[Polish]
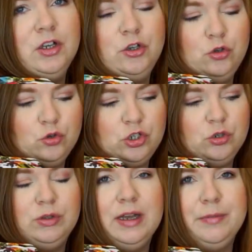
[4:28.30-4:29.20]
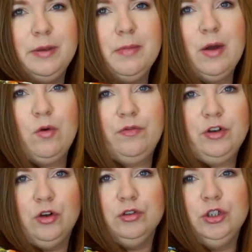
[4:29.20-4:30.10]
już są dla mnie mało
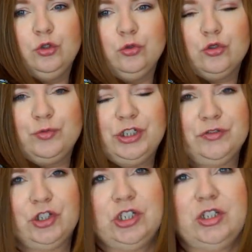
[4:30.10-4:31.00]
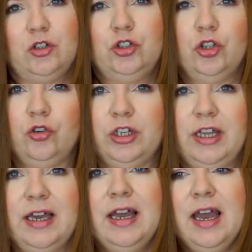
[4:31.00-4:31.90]
wygodne, tu już mi się wszystko
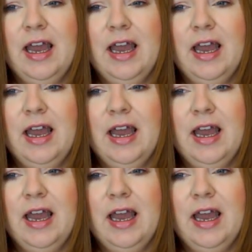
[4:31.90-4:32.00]
ciągnie,